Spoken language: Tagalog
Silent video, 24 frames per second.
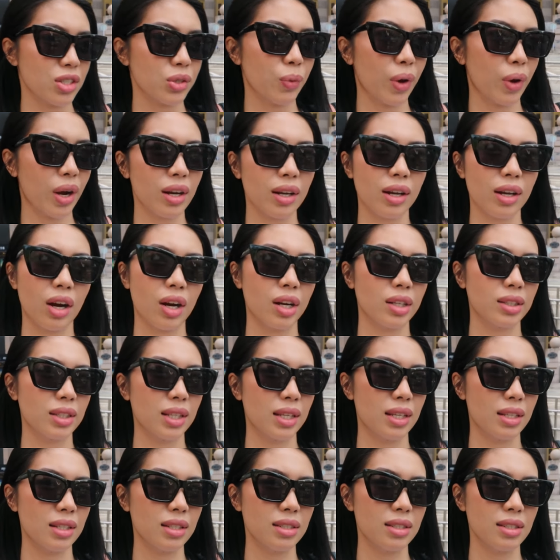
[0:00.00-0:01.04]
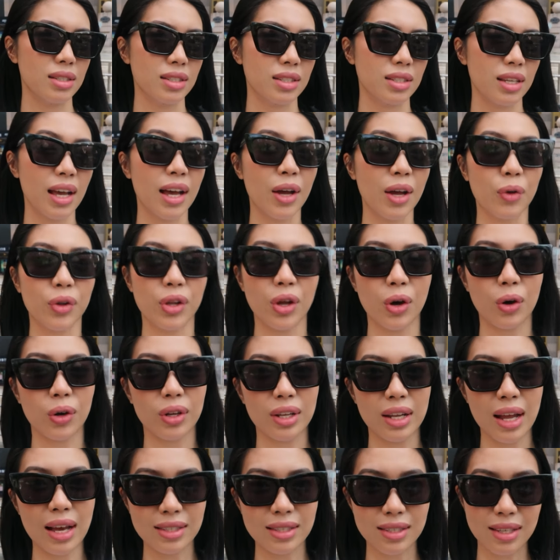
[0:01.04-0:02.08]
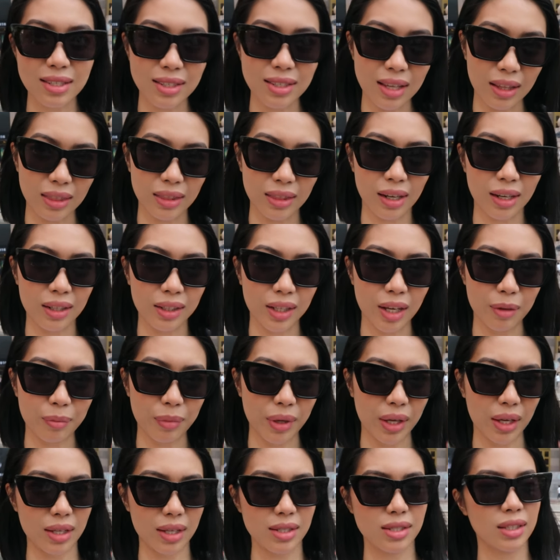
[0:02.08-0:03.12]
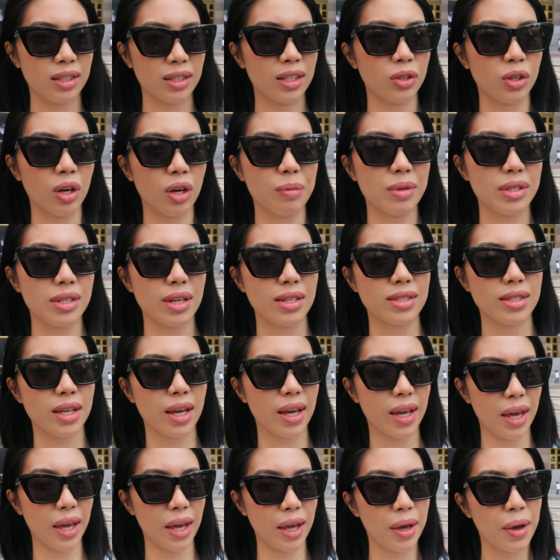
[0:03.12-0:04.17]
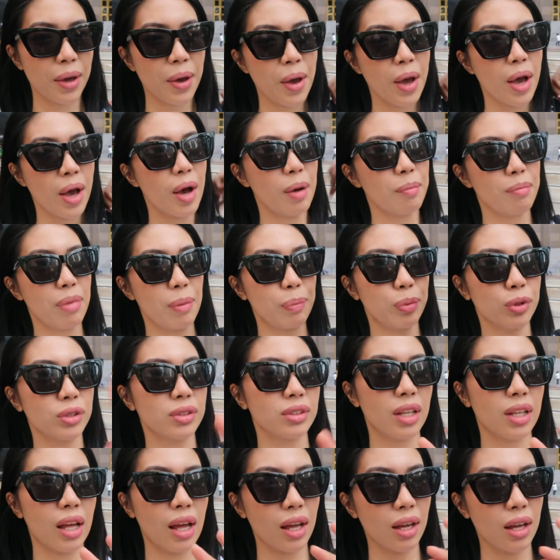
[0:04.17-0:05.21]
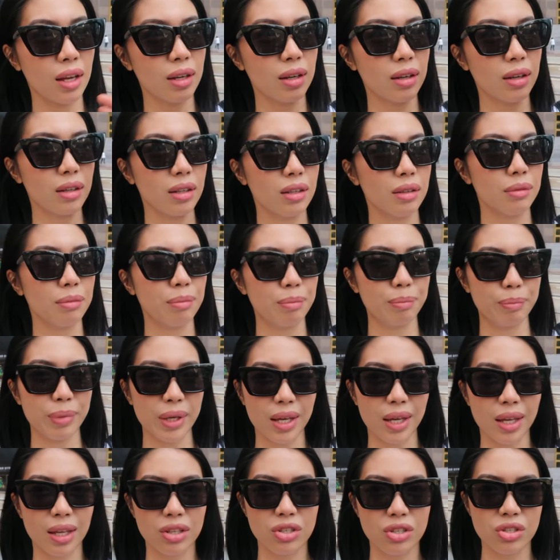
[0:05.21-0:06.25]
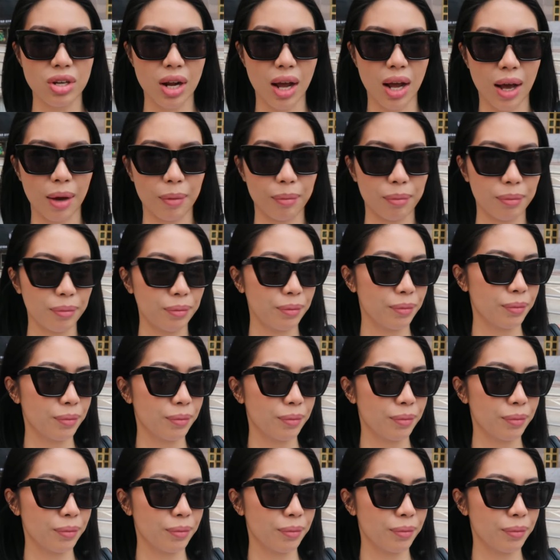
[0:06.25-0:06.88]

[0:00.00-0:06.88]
Square Gardens. No, nasa Central kami kasi dito kami sasakay papuntang Peak Tram.